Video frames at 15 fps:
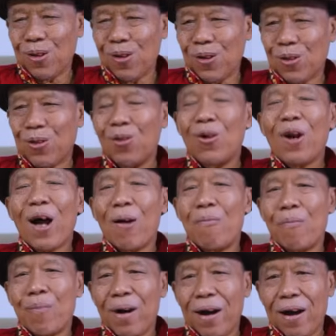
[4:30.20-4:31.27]
itu
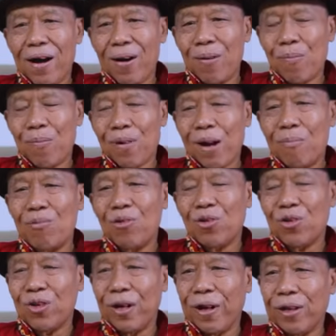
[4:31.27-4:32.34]
nampak
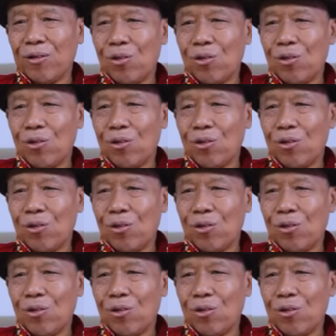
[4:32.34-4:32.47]
Pramudia